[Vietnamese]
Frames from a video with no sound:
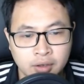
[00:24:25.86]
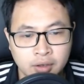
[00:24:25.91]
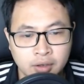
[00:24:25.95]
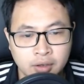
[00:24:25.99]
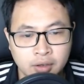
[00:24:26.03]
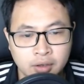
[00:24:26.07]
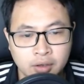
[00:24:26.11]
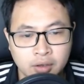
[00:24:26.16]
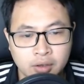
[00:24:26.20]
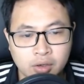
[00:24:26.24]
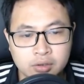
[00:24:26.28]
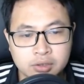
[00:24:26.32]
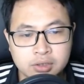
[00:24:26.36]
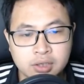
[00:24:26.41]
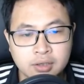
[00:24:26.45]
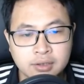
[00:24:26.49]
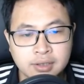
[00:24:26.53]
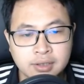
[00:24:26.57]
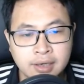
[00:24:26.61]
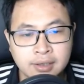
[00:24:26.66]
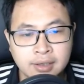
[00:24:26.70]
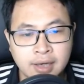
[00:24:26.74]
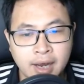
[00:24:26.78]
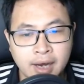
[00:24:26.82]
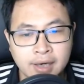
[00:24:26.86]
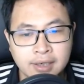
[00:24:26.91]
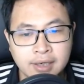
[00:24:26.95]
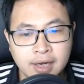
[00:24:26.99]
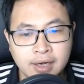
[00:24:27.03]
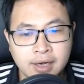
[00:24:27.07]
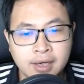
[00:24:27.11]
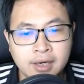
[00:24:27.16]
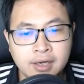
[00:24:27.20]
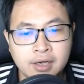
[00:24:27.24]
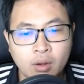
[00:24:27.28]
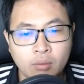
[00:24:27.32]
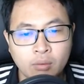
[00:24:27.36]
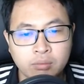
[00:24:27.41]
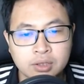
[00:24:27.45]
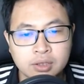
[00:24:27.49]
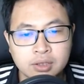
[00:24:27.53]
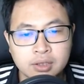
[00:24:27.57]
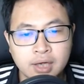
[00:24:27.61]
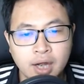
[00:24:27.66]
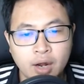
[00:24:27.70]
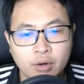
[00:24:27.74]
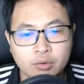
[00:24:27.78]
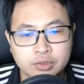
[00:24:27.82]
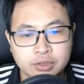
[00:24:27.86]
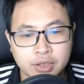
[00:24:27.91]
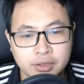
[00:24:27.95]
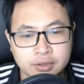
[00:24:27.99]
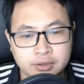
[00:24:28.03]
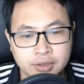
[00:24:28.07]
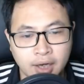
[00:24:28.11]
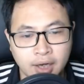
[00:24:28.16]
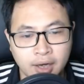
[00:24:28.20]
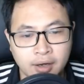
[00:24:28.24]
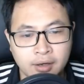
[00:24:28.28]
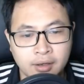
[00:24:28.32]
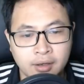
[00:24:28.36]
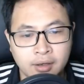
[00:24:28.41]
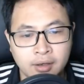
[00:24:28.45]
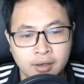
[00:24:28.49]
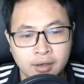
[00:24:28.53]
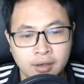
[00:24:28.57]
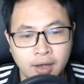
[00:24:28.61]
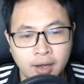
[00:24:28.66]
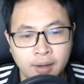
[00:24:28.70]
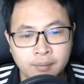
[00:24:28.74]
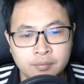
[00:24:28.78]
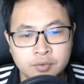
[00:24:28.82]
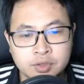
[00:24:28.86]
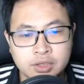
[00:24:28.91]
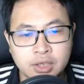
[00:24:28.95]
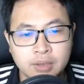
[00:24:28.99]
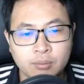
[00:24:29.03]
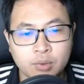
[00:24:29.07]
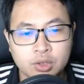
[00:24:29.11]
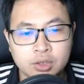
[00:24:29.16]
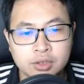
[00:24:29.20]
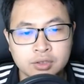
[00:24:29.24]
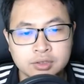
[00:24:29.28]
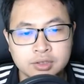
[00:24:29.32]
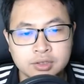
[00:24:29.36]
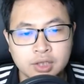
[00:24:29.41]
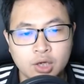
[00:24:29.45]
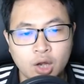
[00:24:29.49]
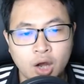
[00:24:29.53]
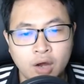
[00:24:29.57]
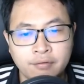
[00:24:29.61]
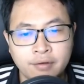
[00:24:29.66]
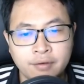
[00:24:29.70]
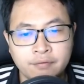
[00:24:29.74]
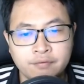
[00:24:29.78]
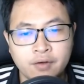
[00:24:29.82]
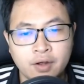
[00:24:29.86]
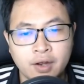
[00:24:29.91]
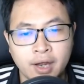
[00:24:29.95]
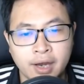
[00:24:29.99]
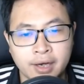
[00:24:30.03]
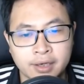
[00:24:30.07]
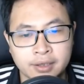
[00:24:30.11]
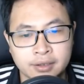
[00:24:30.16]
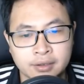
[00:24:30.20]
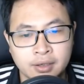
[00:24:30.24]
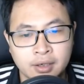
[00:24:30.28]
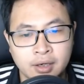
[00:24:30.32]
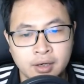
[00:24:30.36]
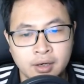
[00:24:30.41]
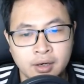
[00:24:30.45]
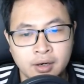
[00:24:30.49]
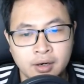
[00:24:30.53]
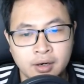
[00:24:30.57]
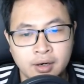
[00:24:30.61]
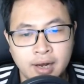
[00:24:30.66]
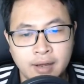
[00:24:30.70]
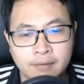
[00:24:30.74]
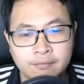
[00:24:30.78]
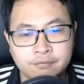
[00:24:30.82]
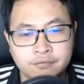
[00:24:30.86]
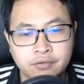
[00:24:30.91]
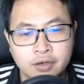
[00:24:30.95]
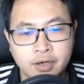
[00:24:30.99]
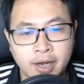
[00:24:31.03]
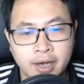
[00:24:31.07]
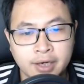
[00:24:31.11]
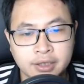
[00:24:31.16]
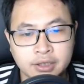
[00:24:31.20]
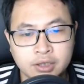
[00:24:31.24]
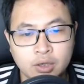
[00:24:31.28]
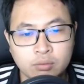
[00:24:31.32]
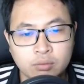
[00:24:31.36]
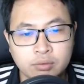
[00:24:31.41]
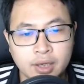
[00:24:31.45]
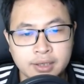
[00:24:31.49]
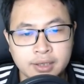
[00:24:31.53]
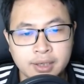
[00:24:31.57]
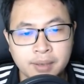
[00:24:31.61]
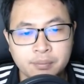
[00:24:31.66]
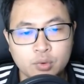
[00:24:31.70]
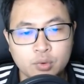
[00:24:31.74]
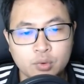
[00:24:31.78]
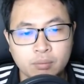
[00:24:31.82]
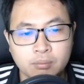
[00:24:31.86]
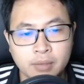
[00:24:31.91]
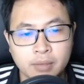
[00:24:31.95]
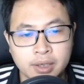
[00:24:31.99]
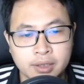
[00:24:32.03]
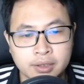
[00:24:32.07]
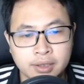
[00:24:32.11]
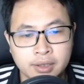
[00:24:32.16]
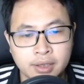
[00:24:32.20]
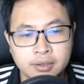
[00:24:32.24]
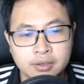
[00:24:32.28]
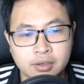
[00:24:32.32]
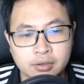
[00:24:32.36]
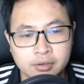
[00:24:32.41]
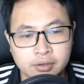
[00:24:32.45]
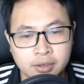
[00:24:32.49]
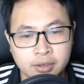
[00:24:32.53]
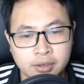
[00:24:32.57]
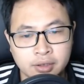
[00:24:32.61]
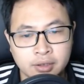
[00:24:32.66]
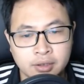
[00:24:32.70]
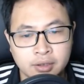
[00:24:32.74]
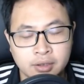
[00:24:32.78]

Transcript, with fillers: Còn Thương Lan Hải lại lấy lòng nữ Ngao Trinh ra, ám chỉ một thứ gì đó với Phương Hành, làm Phương Hành không thể tiếp tục bình tĩnh được nữa.